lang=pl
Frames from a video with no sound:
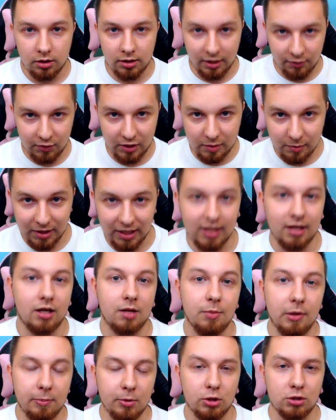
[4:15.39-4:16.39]
na filmikach,
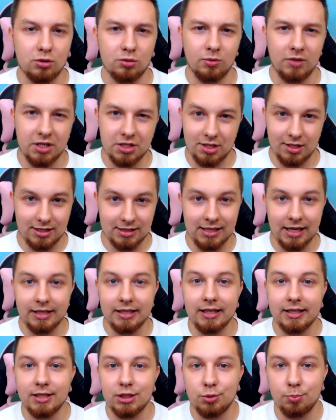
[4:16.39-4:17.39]
po prostu. Jeżeli
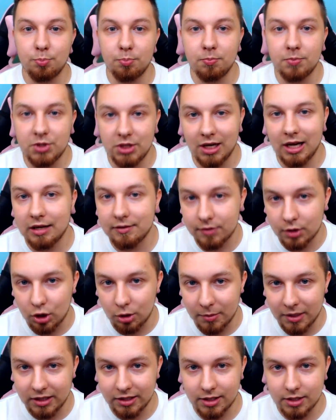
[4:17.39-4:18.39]
znajdę jakiś ciekawy
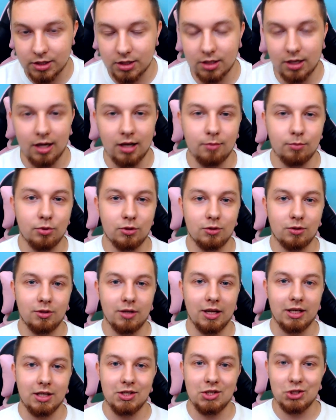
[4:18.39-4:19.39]
komentarz albo
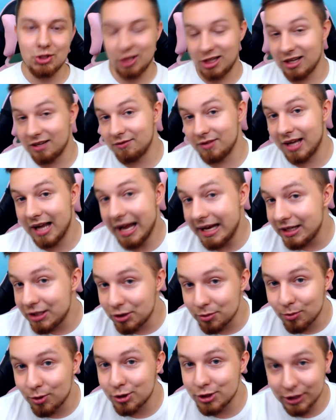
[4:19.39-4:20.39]
jakiś ciekawy
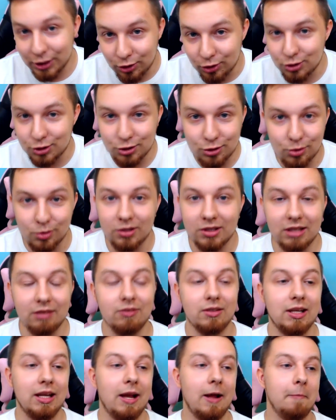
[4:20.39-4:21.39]
hejt, może
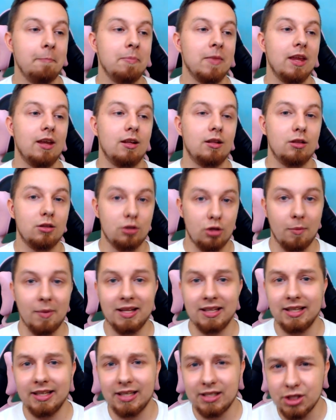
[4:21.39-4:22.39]
konstruktywny, to
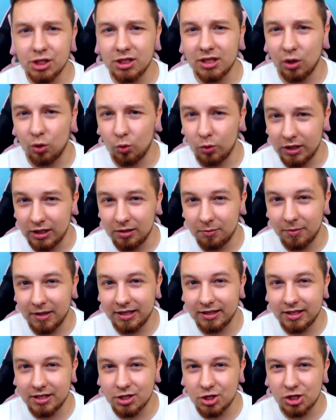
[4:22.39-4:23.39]
będę je czytał i
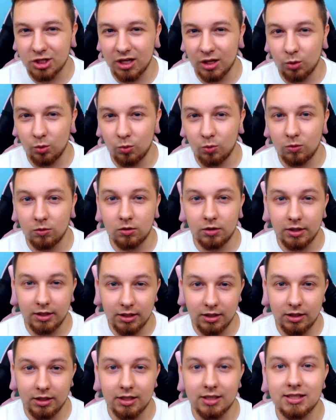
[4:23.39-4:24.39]
będę czytał
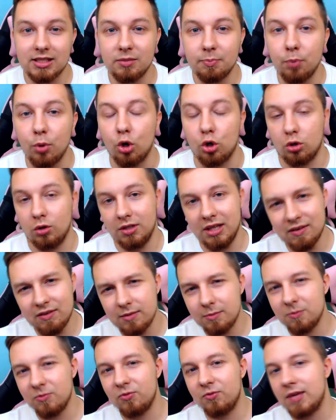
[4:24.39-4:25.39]
ich sporo. Nie
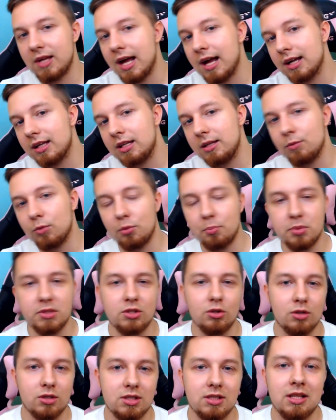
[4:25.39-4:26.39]
wiem w jakim
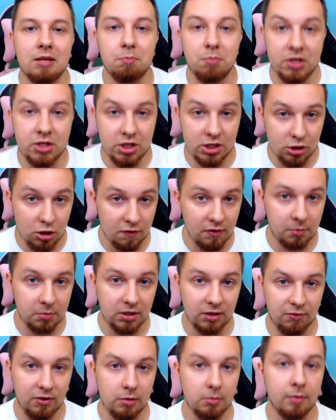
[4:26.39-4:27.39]
odstępie czasowym
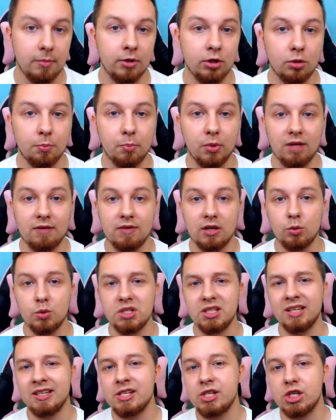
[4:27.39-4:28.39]
te filmy będą pojawiały
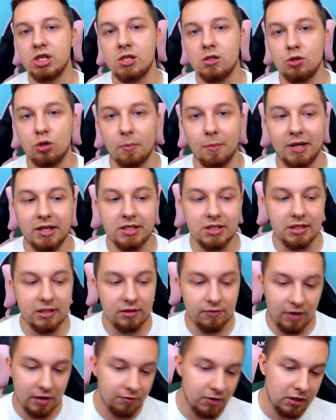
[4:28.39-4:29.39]
się, czy to będzie
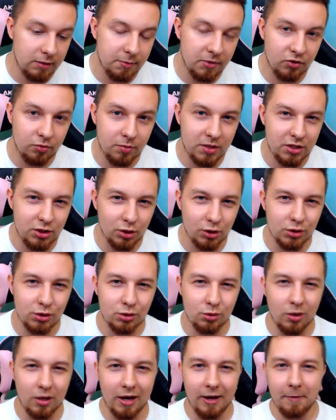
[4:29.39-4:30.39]
dwa filmy w
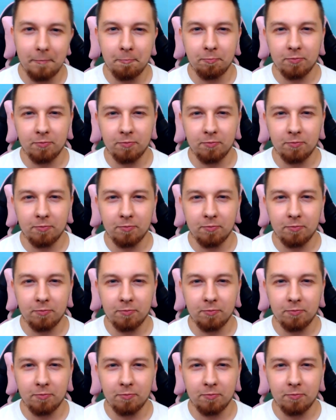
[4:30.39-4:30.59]
miesiącu,